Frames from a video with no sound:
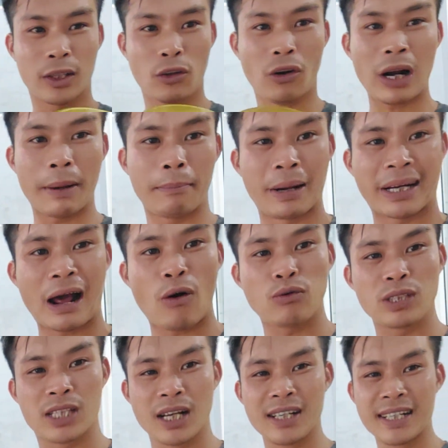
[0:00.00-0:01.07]
nó là mật
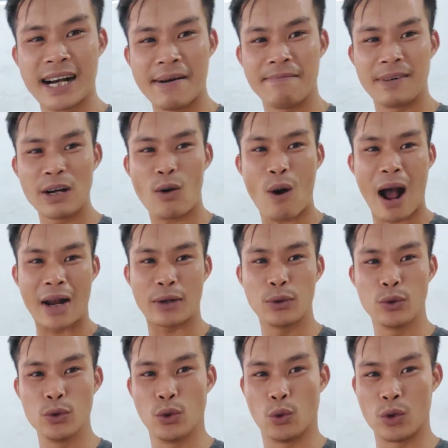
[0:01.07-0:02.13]
ong rừng ngâm với hoa
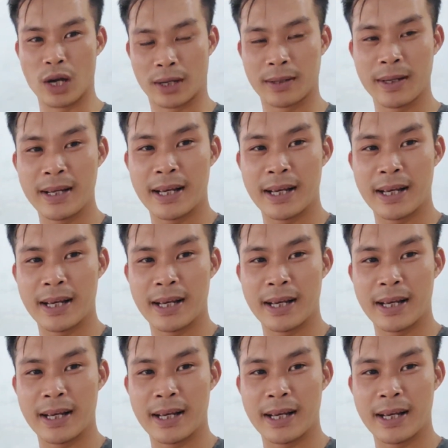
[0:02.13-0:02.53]
đu đủ đực